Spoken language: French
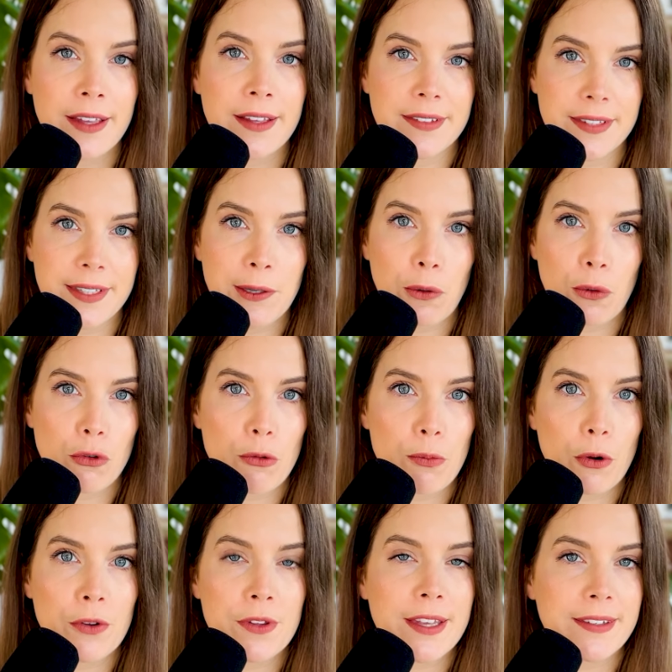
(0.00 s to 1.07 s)
si on le
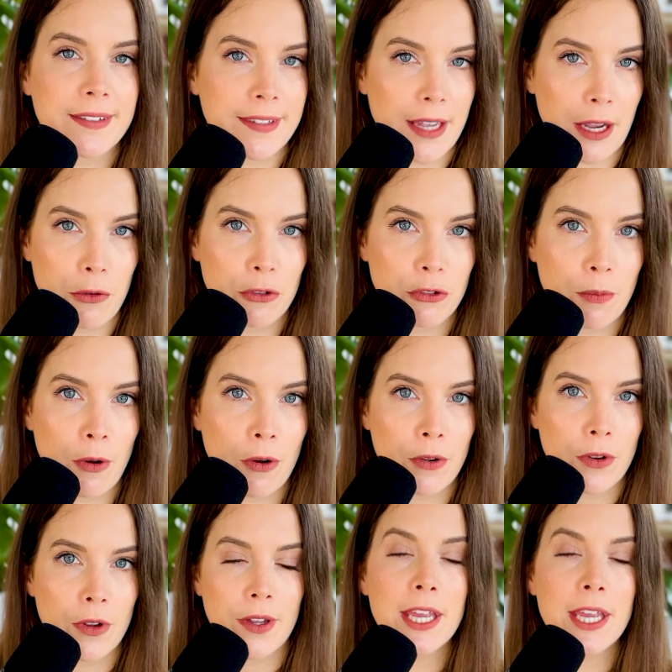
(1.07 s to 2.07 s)
prenait sérieusement